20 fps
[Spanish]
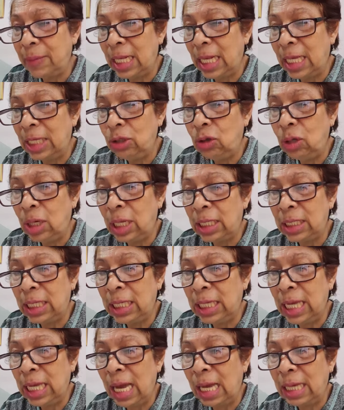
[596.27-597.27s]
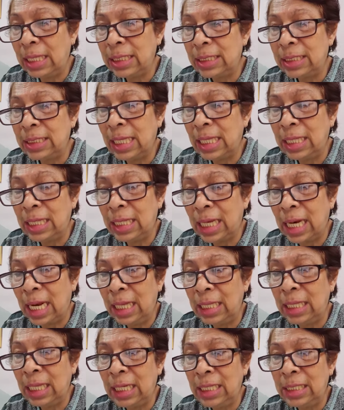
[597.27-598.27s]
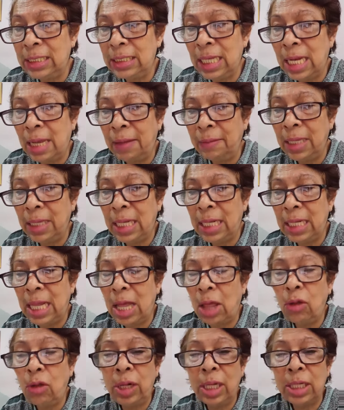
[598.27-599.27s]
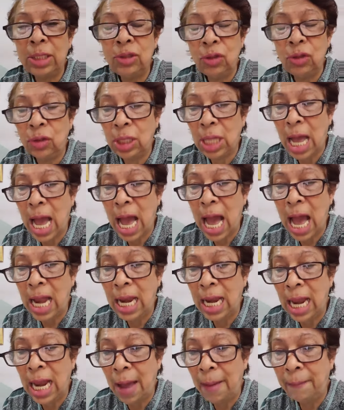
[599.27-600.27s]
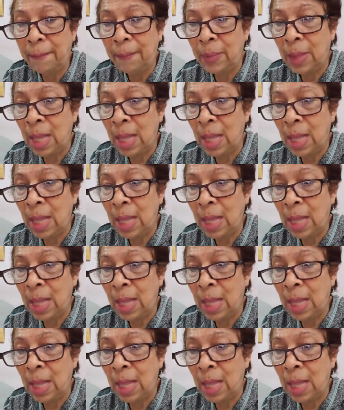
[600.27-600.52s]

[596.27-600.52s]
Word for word: la idolatría central del Islam es la adoración a Alá.